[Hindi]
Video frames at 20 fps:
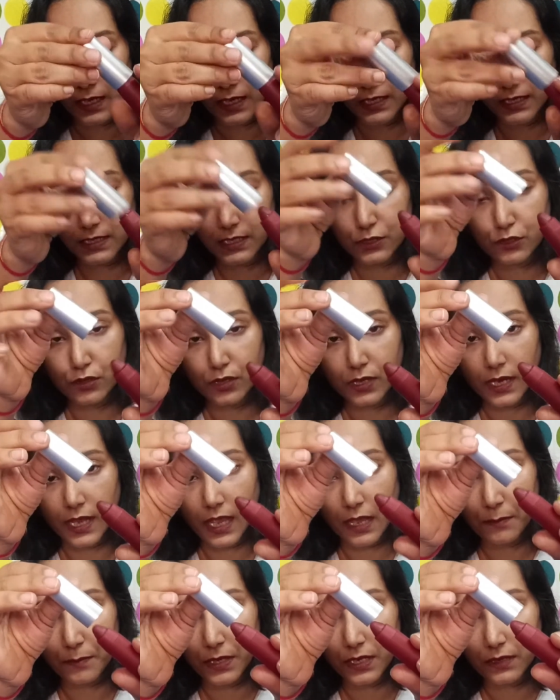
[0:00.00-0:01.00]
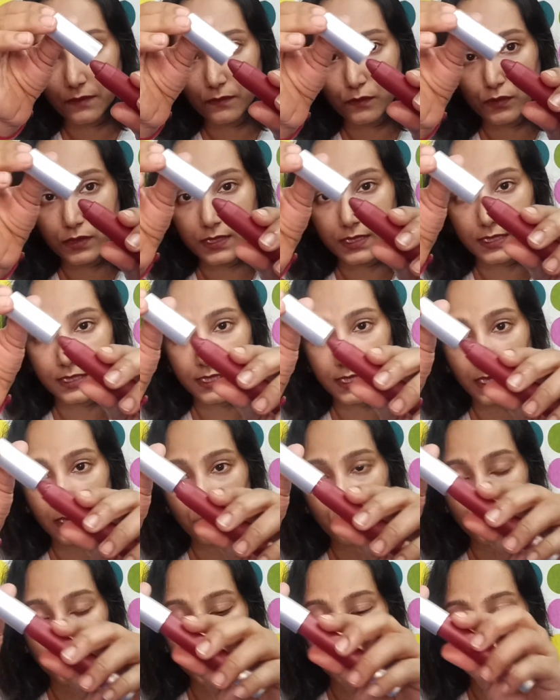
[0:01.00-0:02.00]
इसकी जो कैप है वो सील
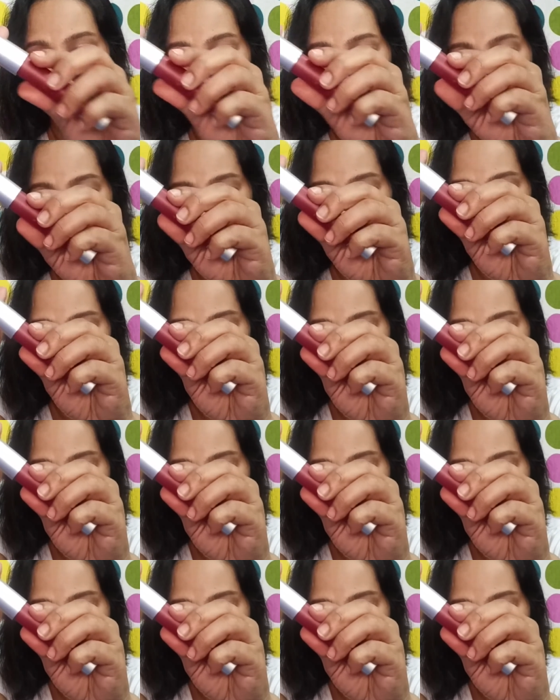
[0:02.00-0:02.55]
हो जाती है